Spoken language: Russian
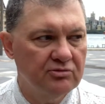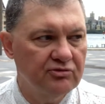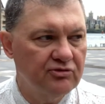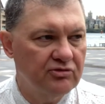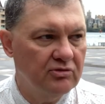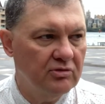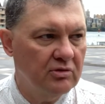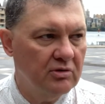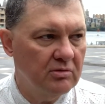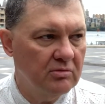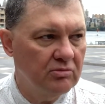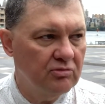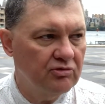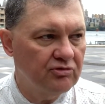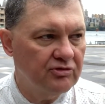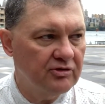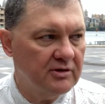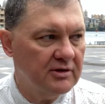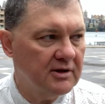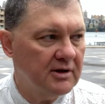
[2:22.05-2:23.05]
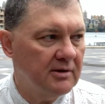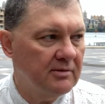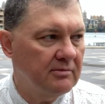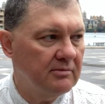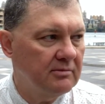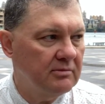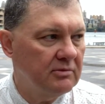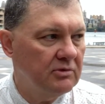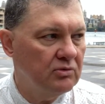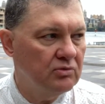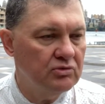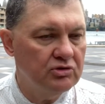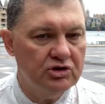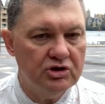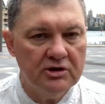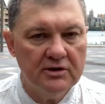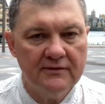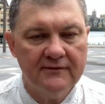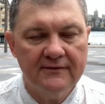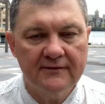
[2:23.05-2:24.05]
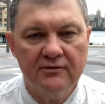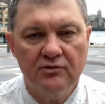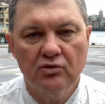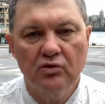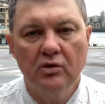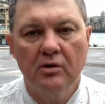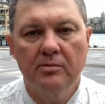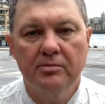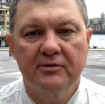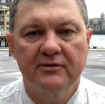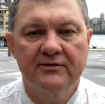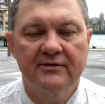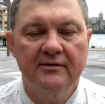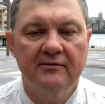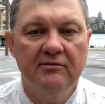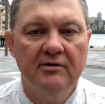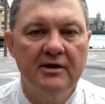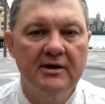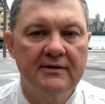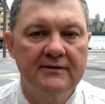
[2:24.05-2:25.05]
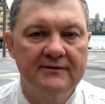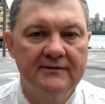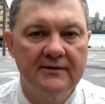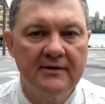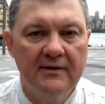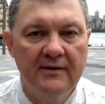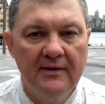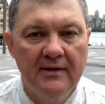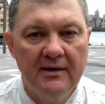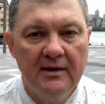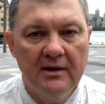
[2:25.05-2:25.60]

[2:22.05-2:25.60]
что можно там не учиться, только проставляться.